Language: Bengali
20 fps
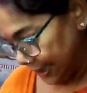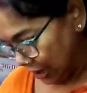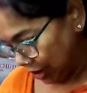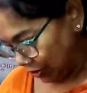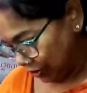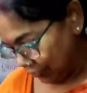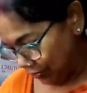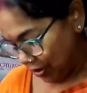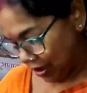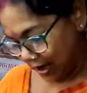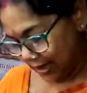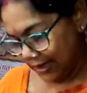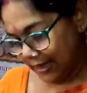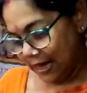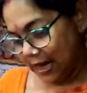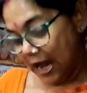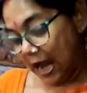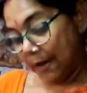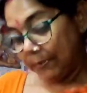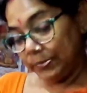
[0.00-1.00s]
কিরকম হয়
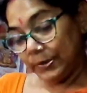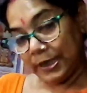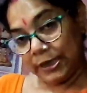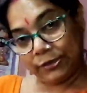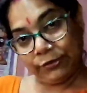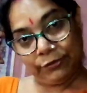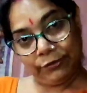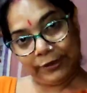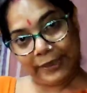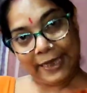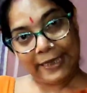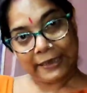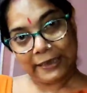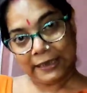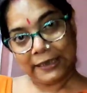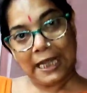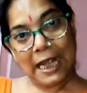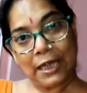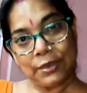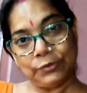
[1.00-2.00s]
আপনারা শুধু
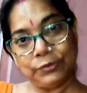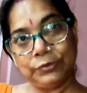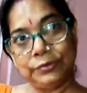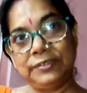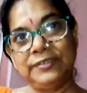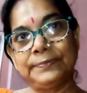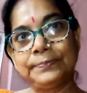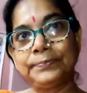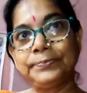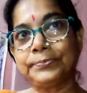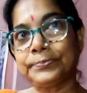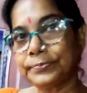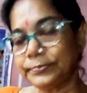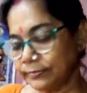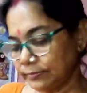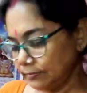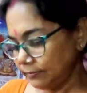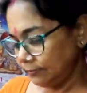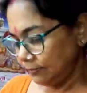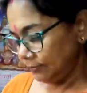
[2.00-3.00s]
দেখতে থাকুন দেখুন না
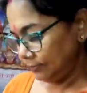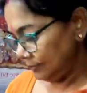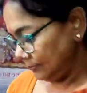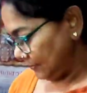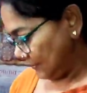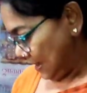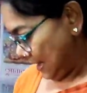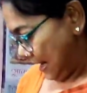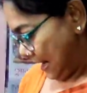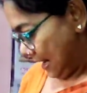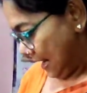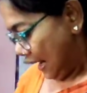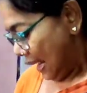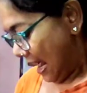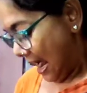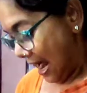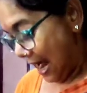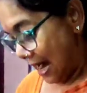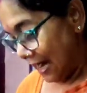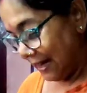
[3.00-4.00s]

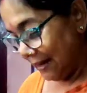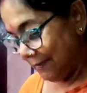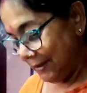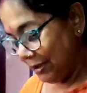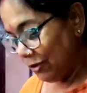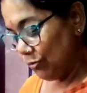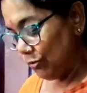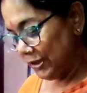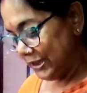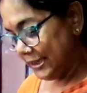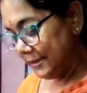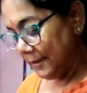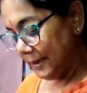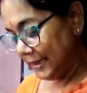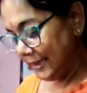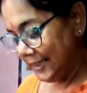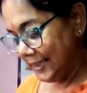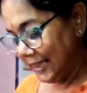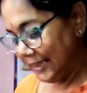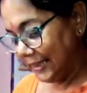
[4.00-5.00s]
আর আমি একটু
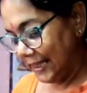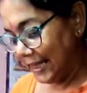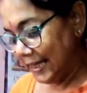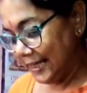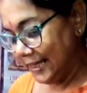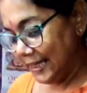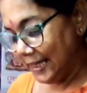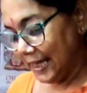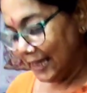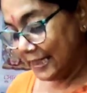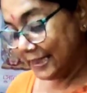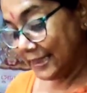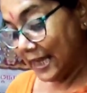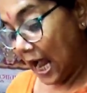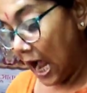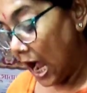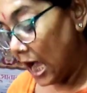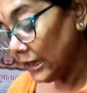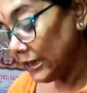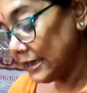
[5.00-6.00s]
জিভে দিয়ে দেখি এর
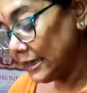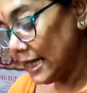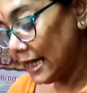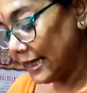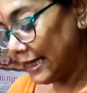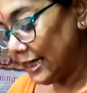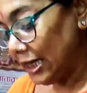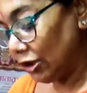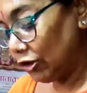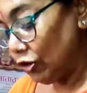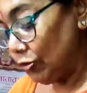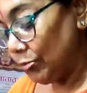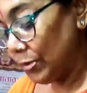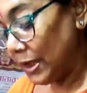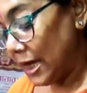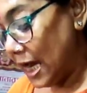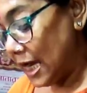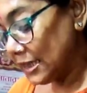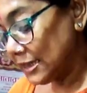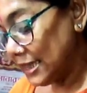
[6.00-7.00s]
স্বাদটা কিরকম
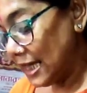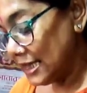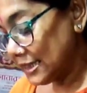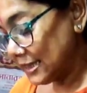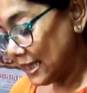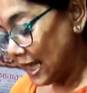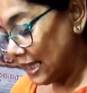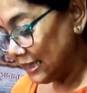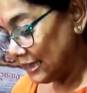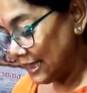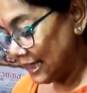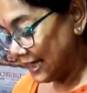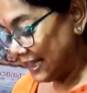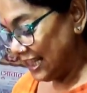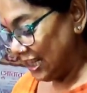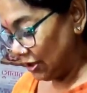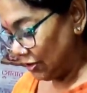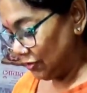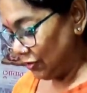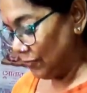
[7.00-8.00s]
কাঁচার স্বাদটা
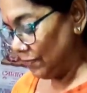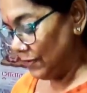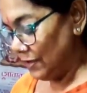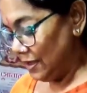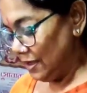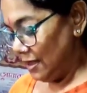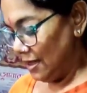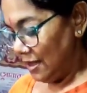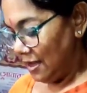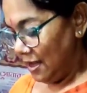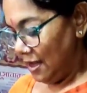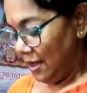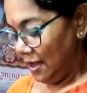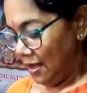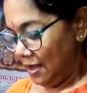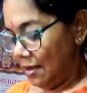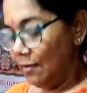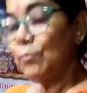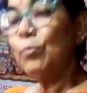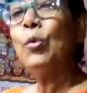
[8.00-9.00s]
কিরকম
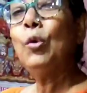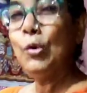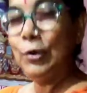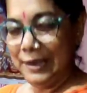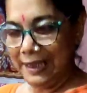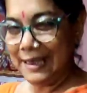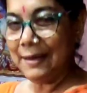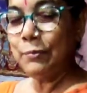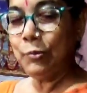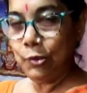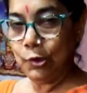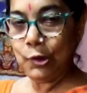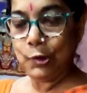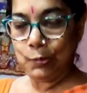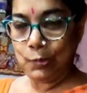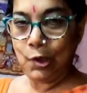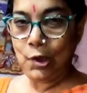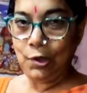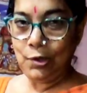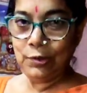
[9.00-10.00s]
মরলে
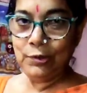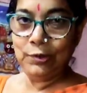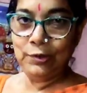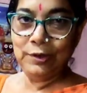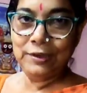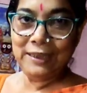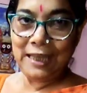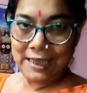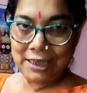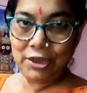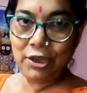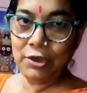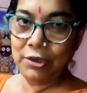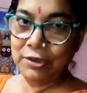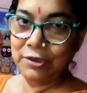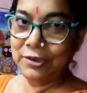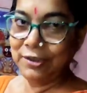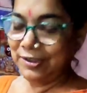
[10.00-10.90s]
মরবো তাই তো